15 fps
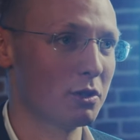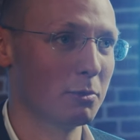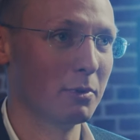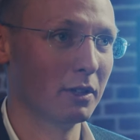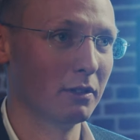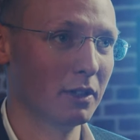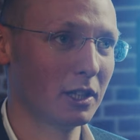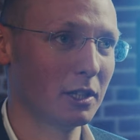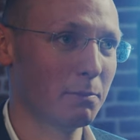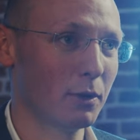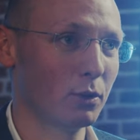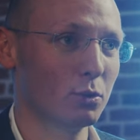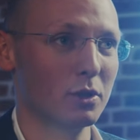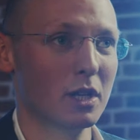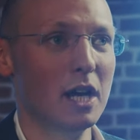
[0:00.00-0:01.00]
у тебя ответы
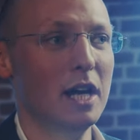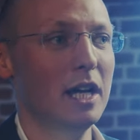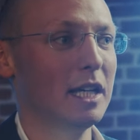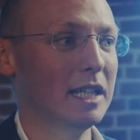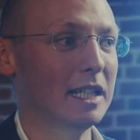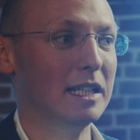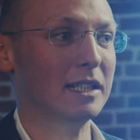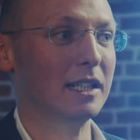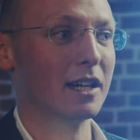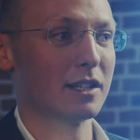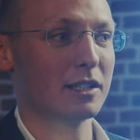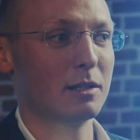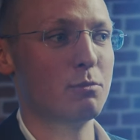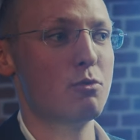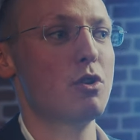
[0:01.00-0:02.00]
пойдут, и
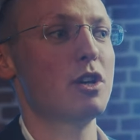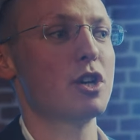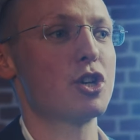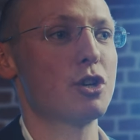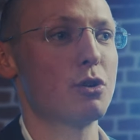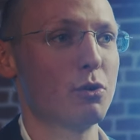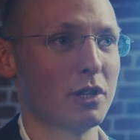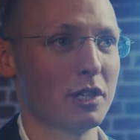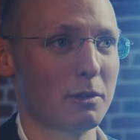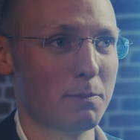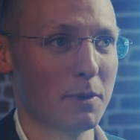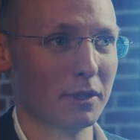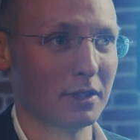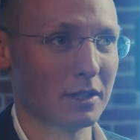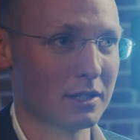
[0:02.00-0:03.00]
гораздо более широкий
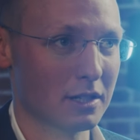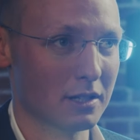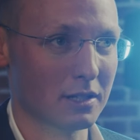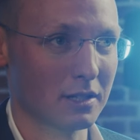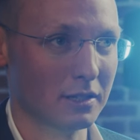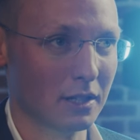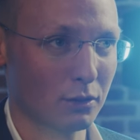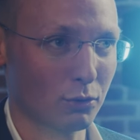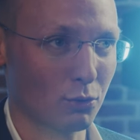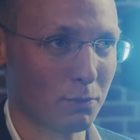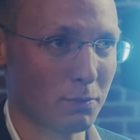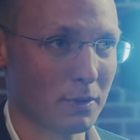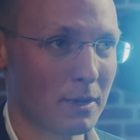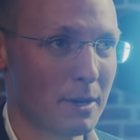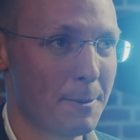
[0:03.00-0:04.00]
спектр техник
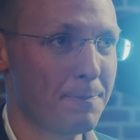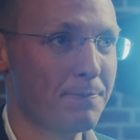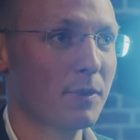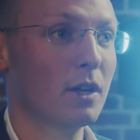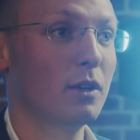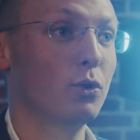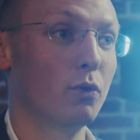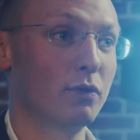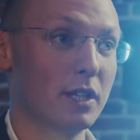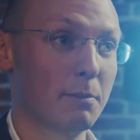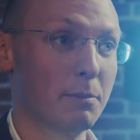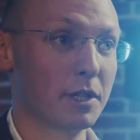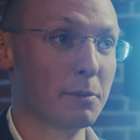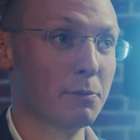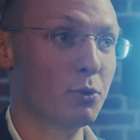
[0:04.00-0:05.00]
доступен. Но в
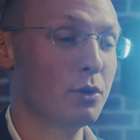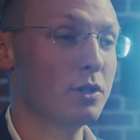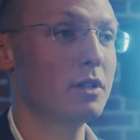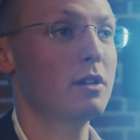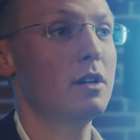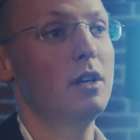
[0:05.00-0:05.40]
самой гипнозе